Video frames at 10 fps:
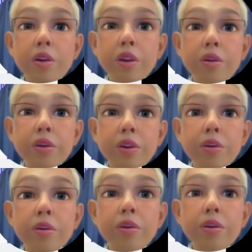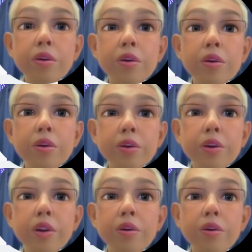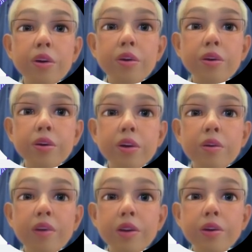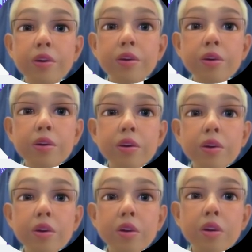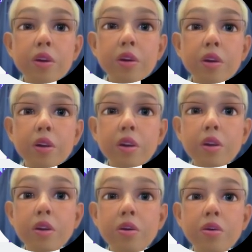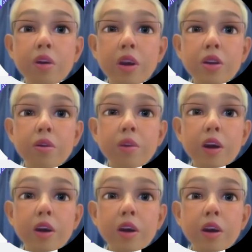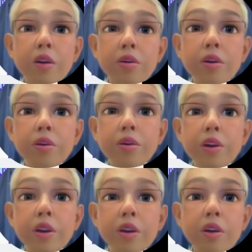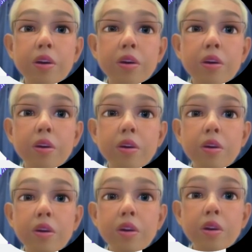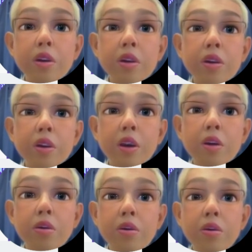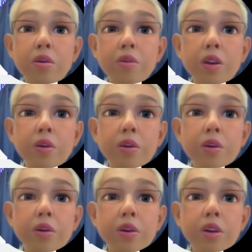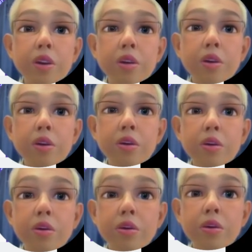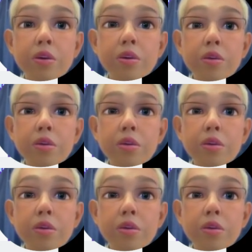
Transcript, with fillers: 0、0、5つ入れます。で、9が一番明るいので、サイコロの目のように作る。